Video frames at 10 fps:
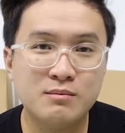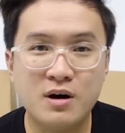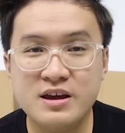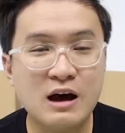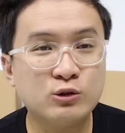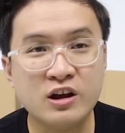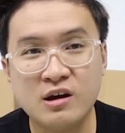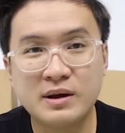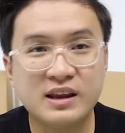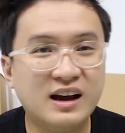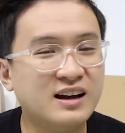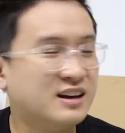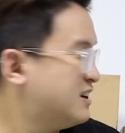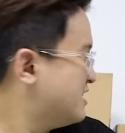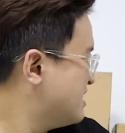mới giao tới cho mình nha
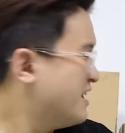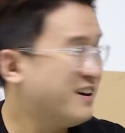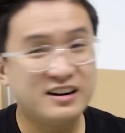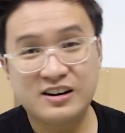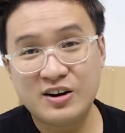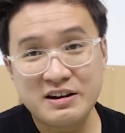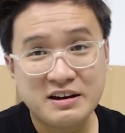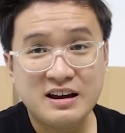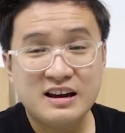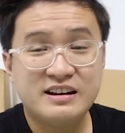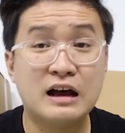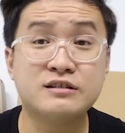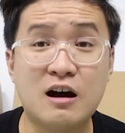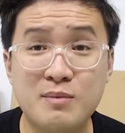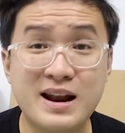rồi đằng
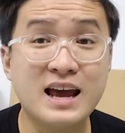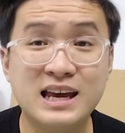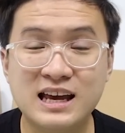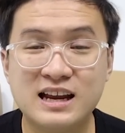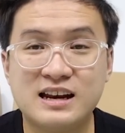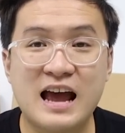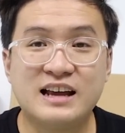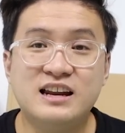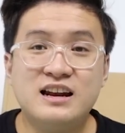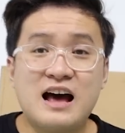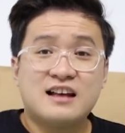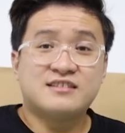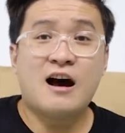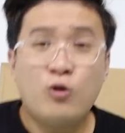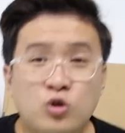sau mình đây đang chính là
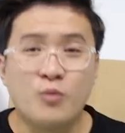6